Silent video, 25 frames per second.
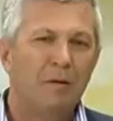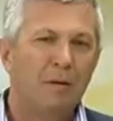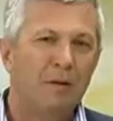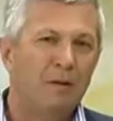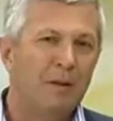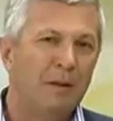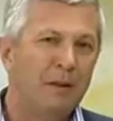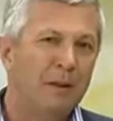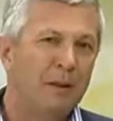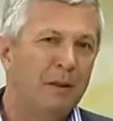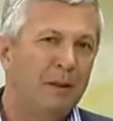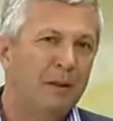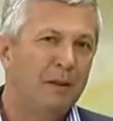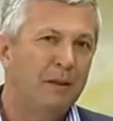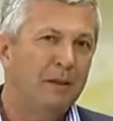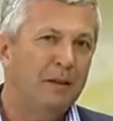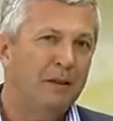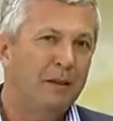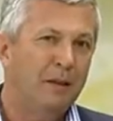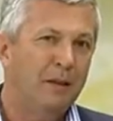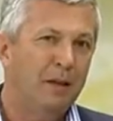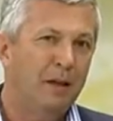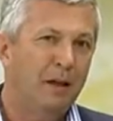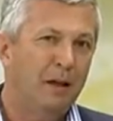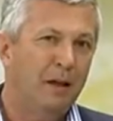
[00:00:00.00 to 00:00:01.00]
una
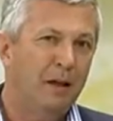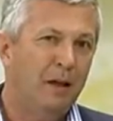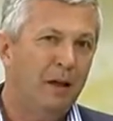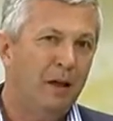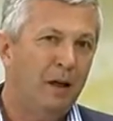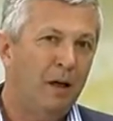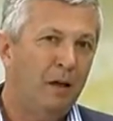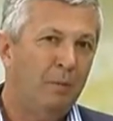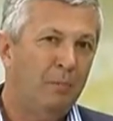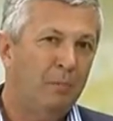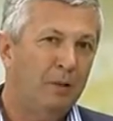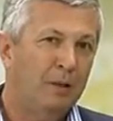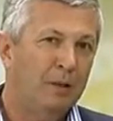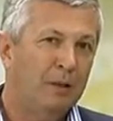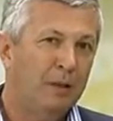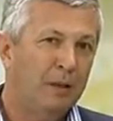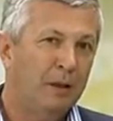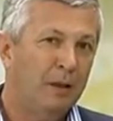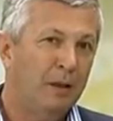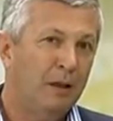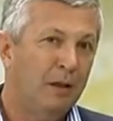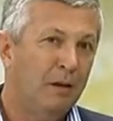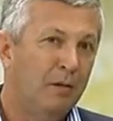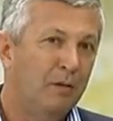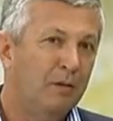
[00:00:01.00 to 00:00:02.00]
tendencia a, pensar
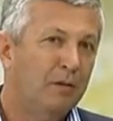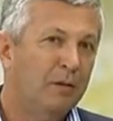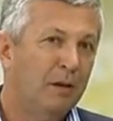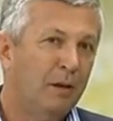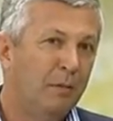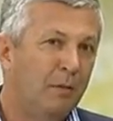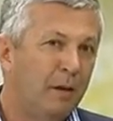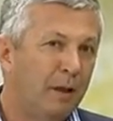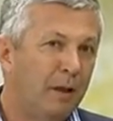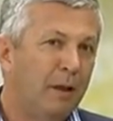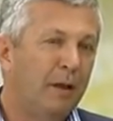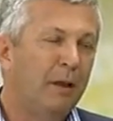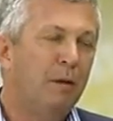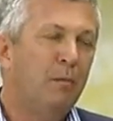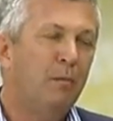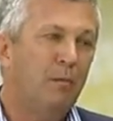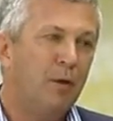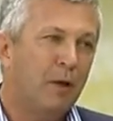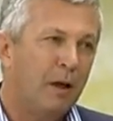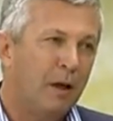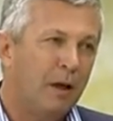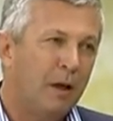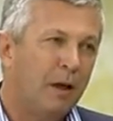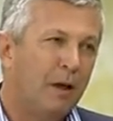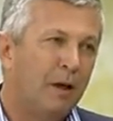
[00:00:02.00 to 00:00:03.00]
que las cosas van a
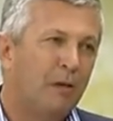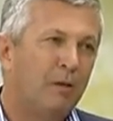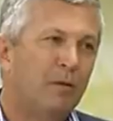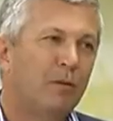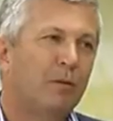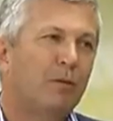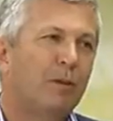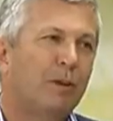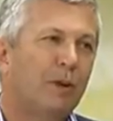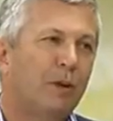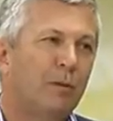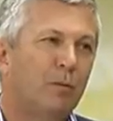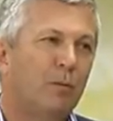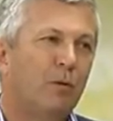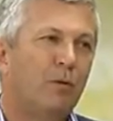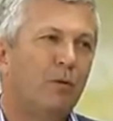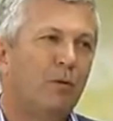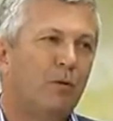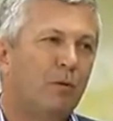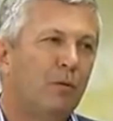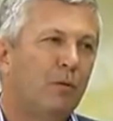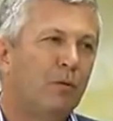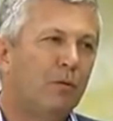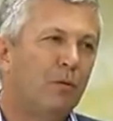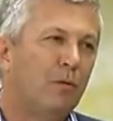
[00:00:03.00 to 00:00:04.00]
demorar o, digamos,
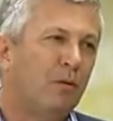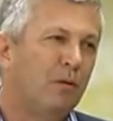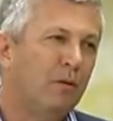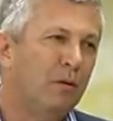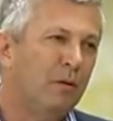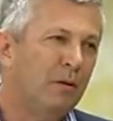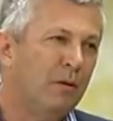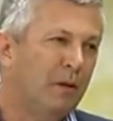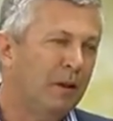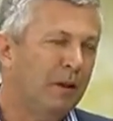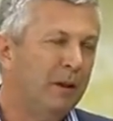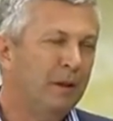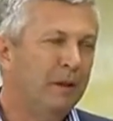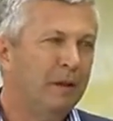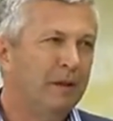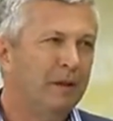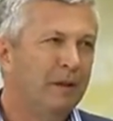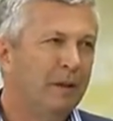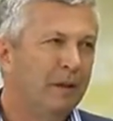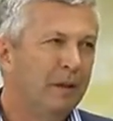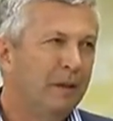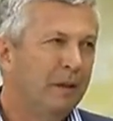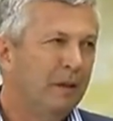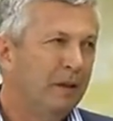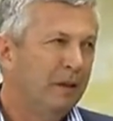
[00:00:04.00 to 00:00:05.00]
o creo
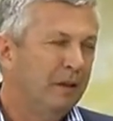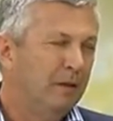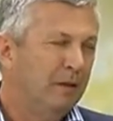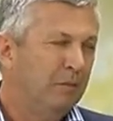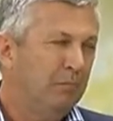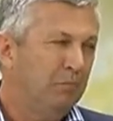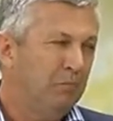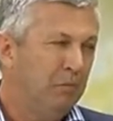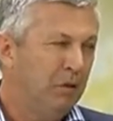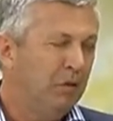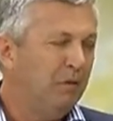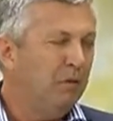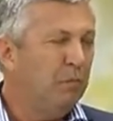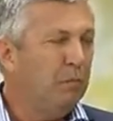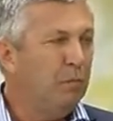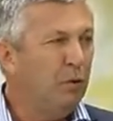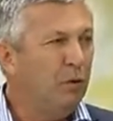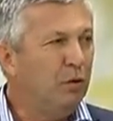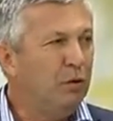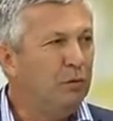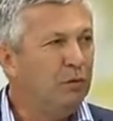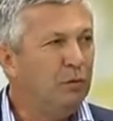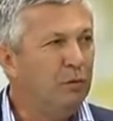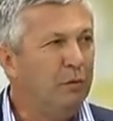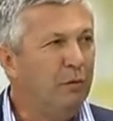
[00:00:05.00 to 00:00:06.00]
que Creo que un
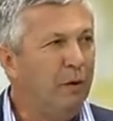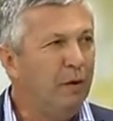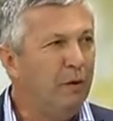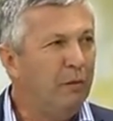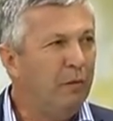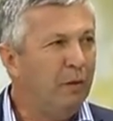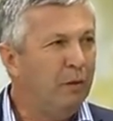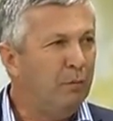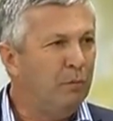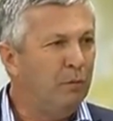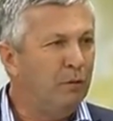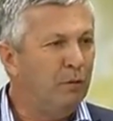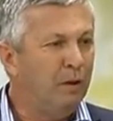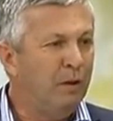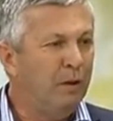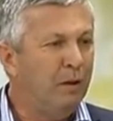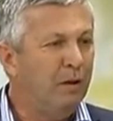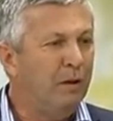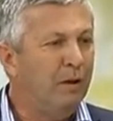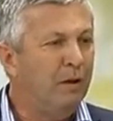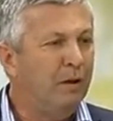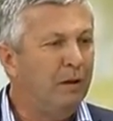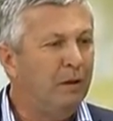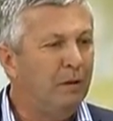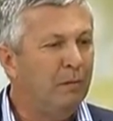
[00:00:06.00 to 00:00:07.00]
poco subvaluamos
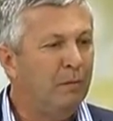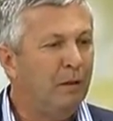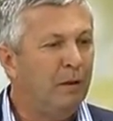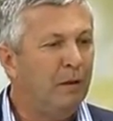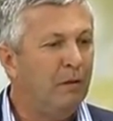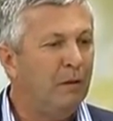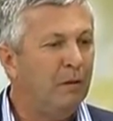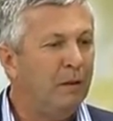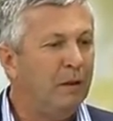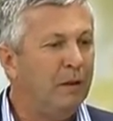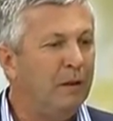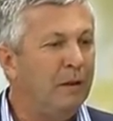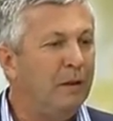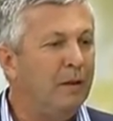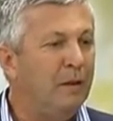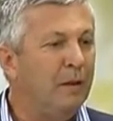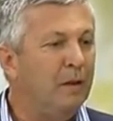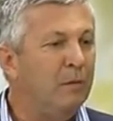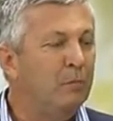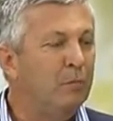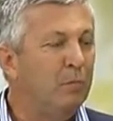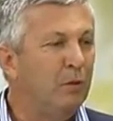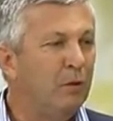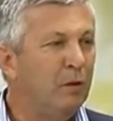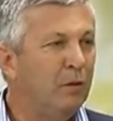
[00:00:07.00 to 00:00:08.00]
el, valor del
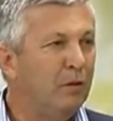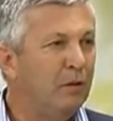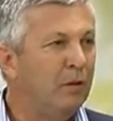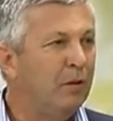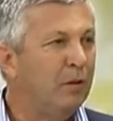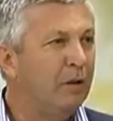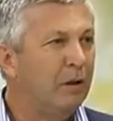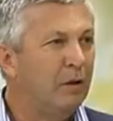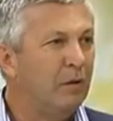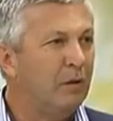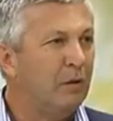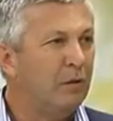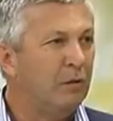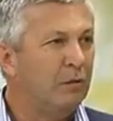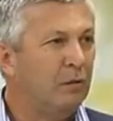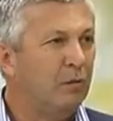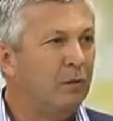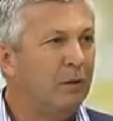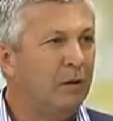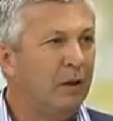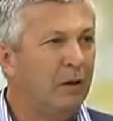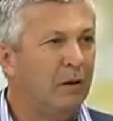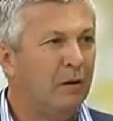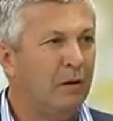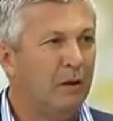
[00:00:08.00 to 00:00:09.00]
tiempo en, los
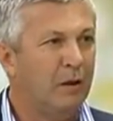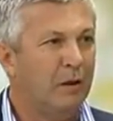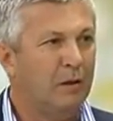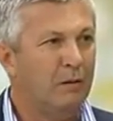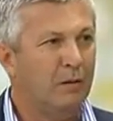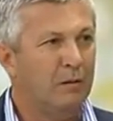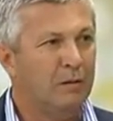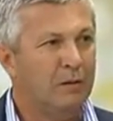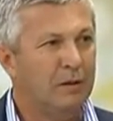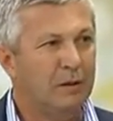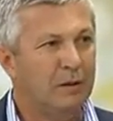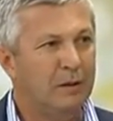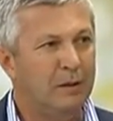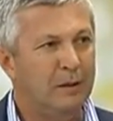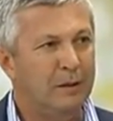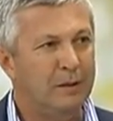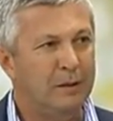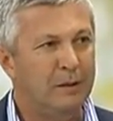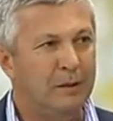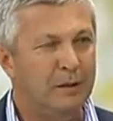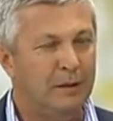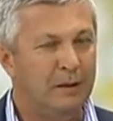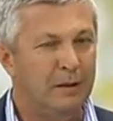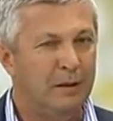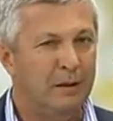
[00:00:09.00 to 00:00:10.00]
resultados de las cosas.
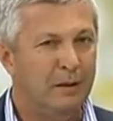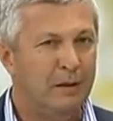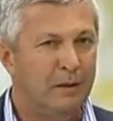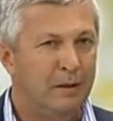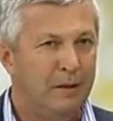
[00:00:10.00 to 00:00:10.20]
Este,